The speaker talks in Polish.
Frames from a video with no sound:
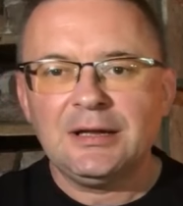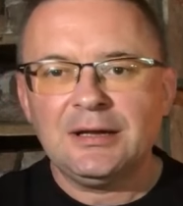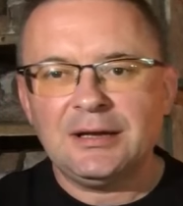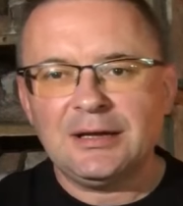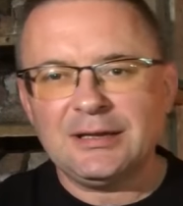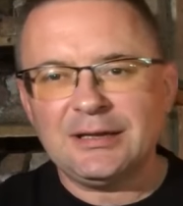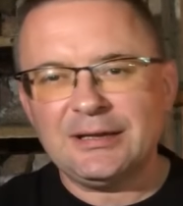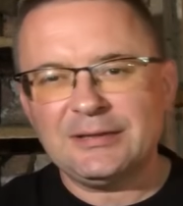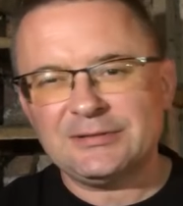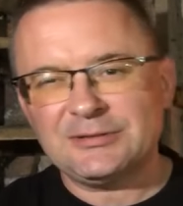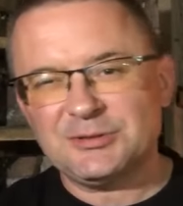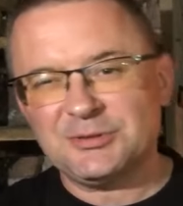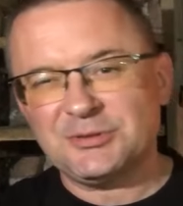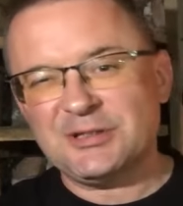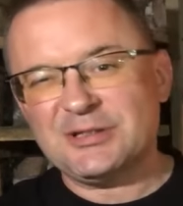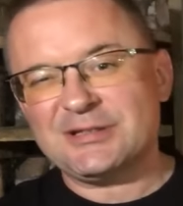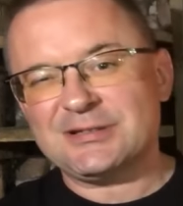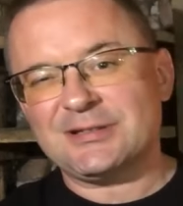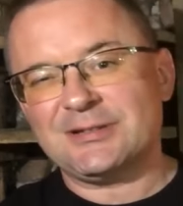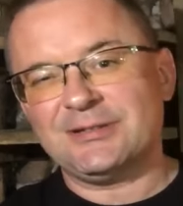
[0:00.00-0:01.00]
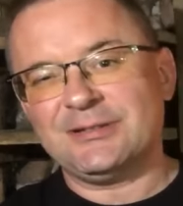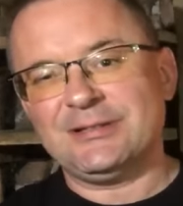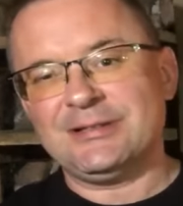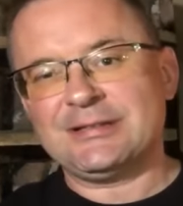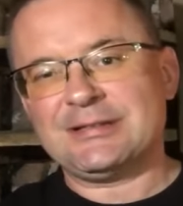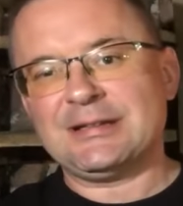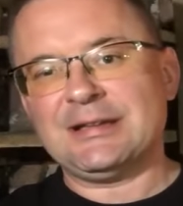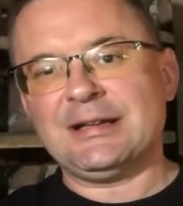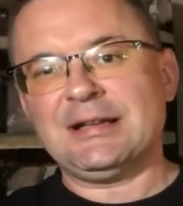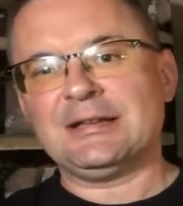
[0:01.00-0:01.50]
Ale z drugiej strony
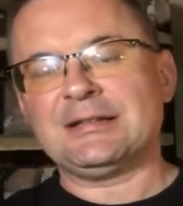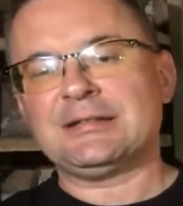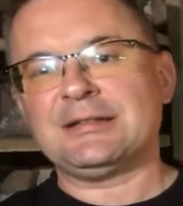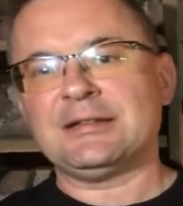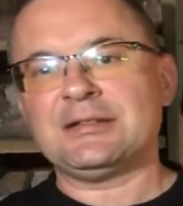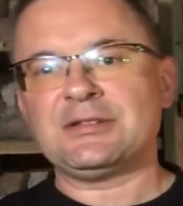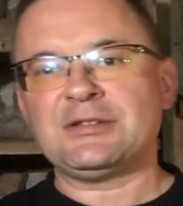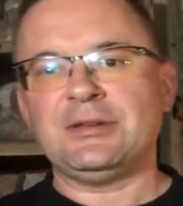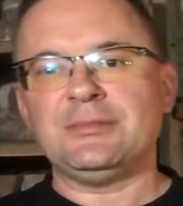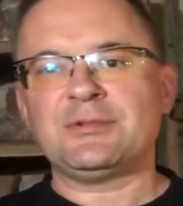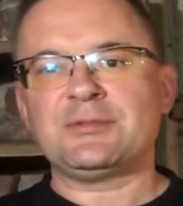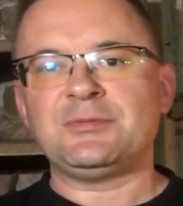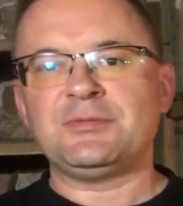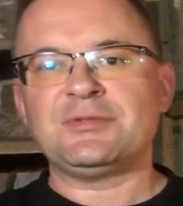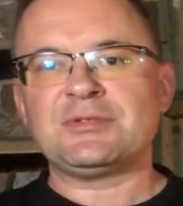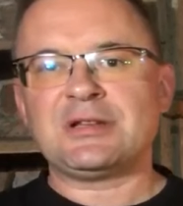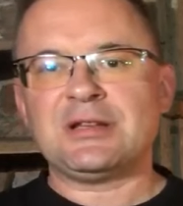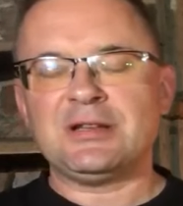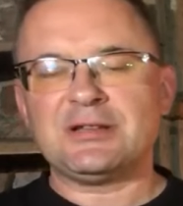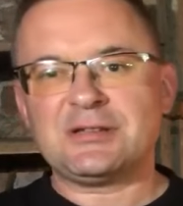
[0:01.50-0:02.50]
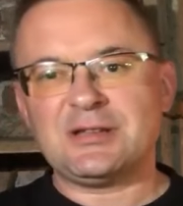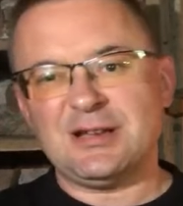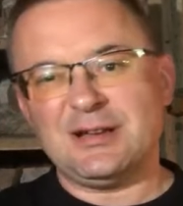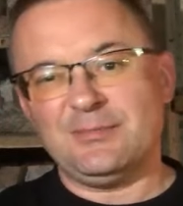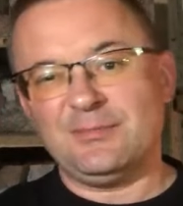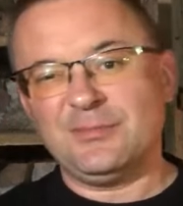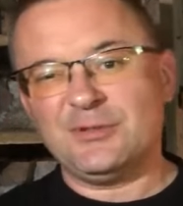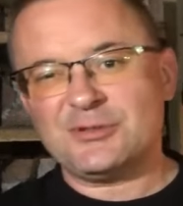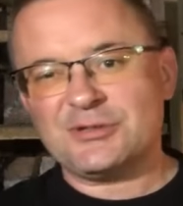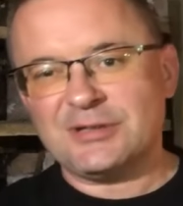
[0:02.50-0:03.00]
Iskealt też nie brzmi wcale źle.
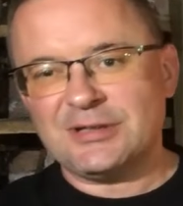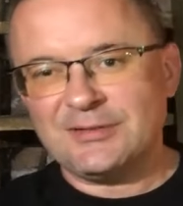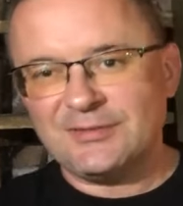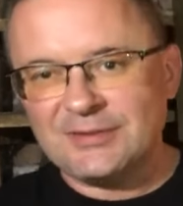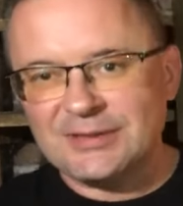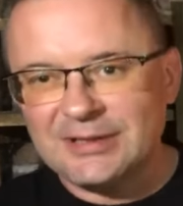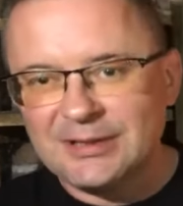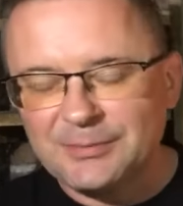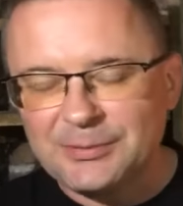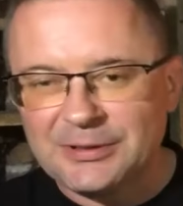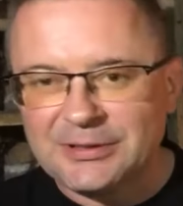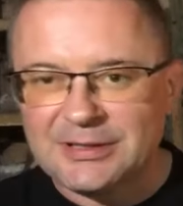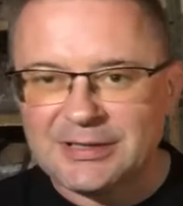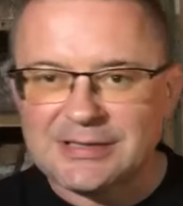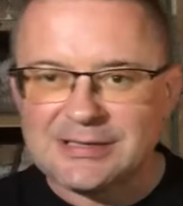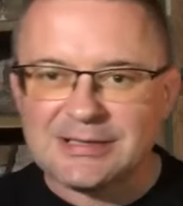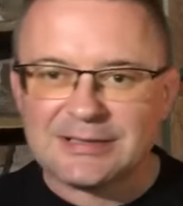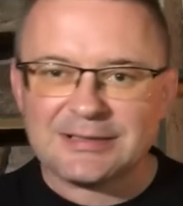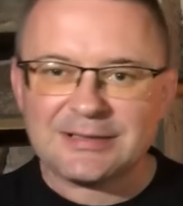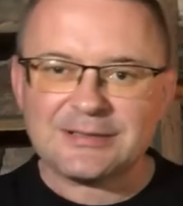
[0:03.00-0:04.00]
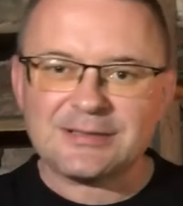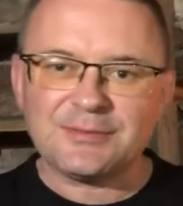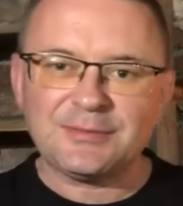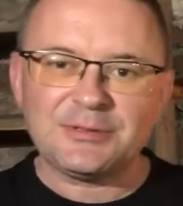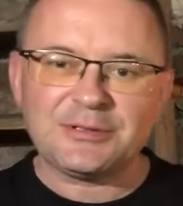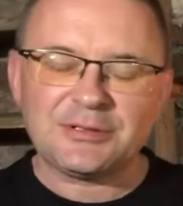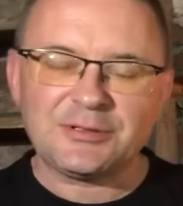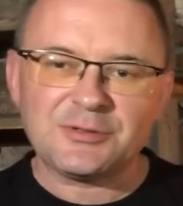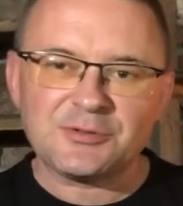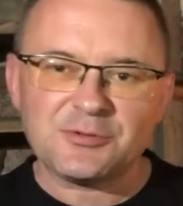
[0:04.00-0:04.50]
może nawet lepiej teraz, jak tak sobie
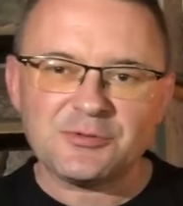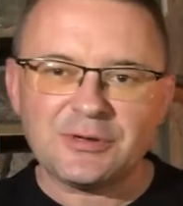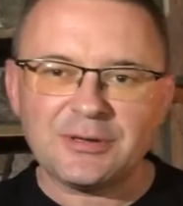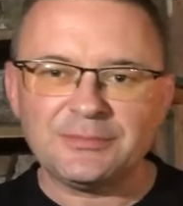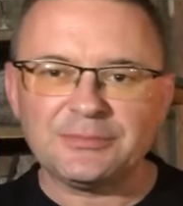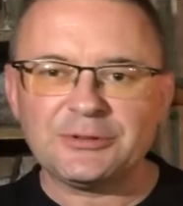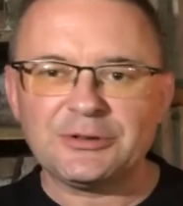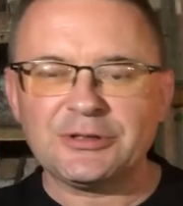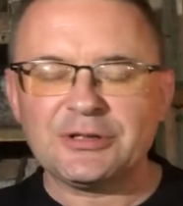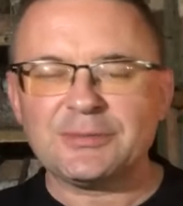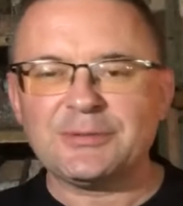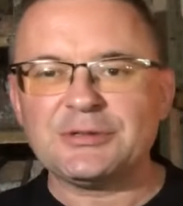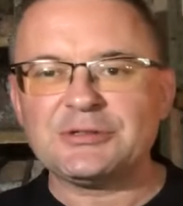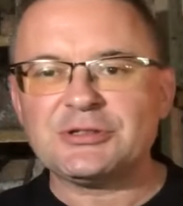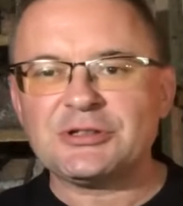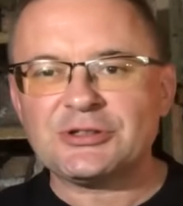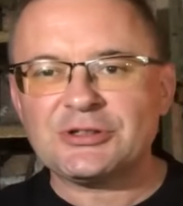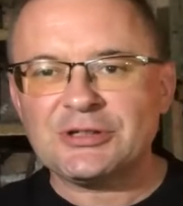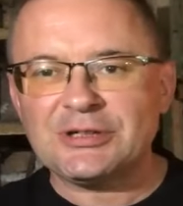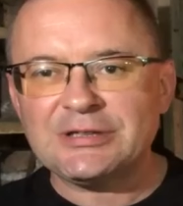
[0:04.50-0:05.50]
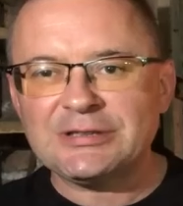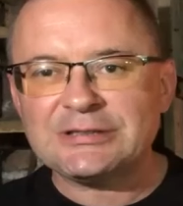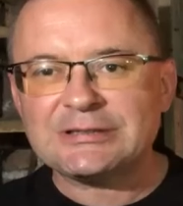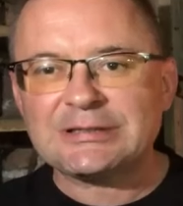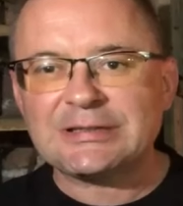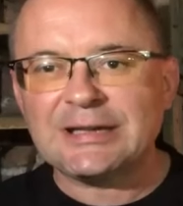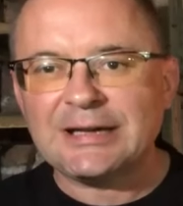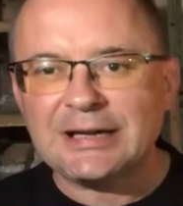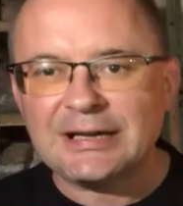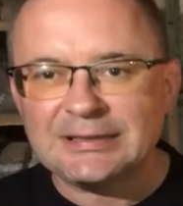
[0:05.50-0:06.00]
tego słucham. To niech będzie, że
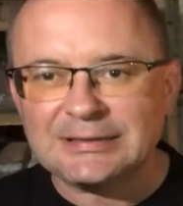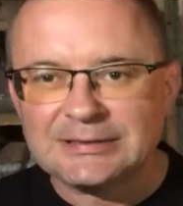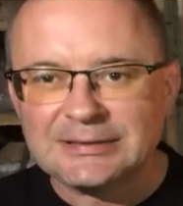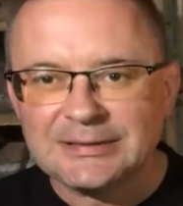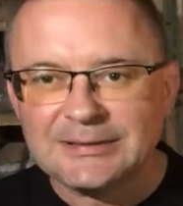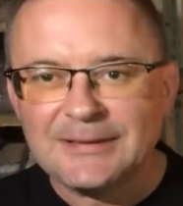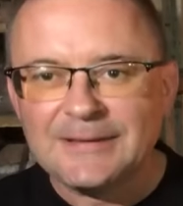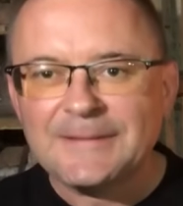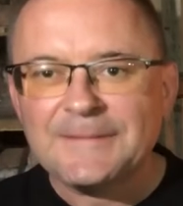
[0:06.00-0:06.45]
Iskealt.